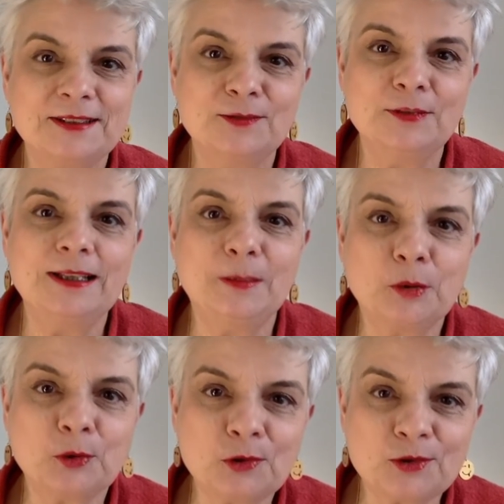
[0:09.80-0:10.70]
euh, des nouvelles
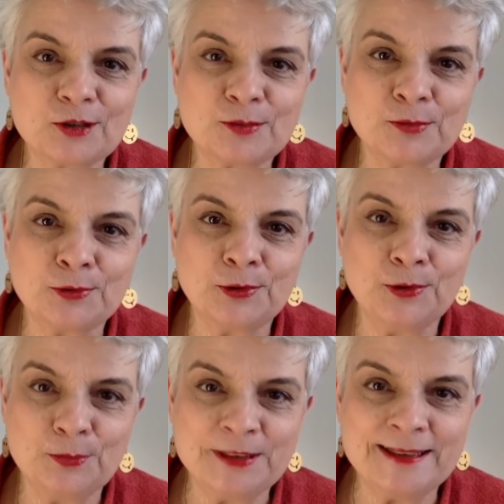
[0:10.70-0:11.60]
d'importance
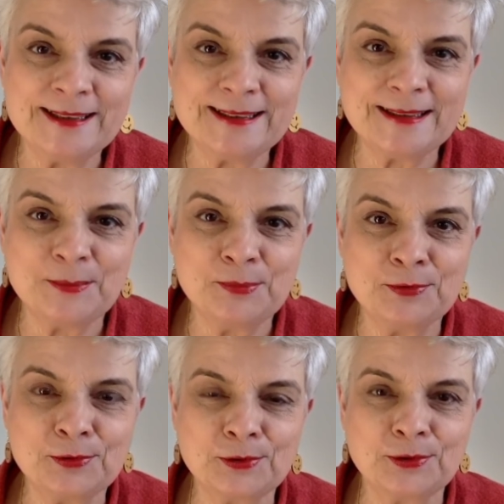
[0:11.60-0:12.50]
pour le business et
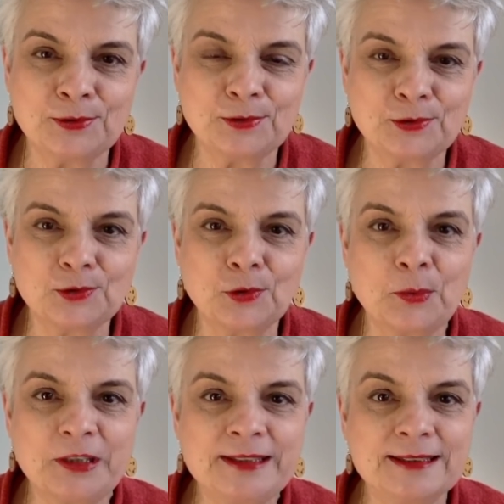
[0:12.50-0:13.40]
pour nos
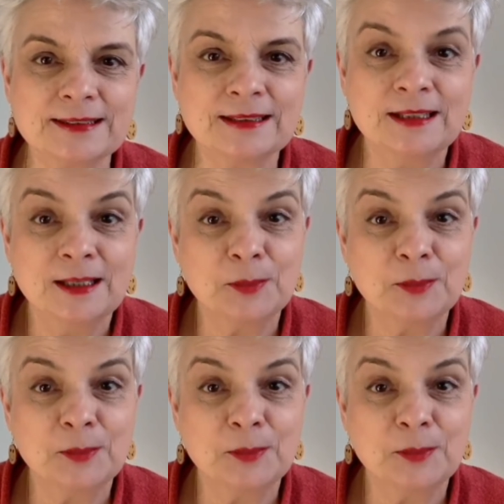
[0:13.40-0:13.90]
entreprises,